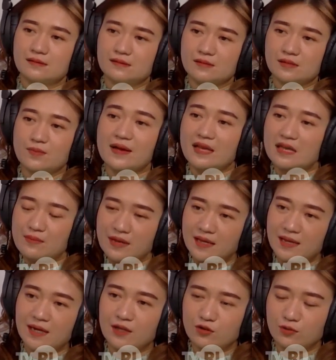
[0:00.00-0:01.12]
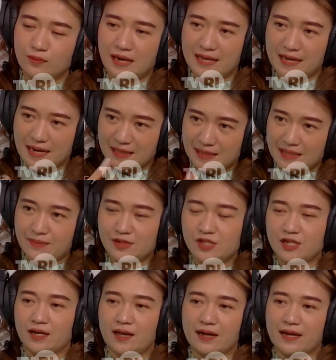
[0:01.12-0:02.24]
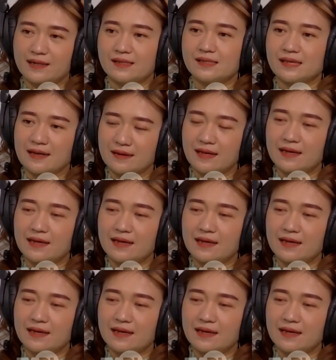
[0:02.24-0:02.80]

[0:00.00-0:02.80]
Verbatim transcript: sebagai bidan itu melayani masyarakat di sana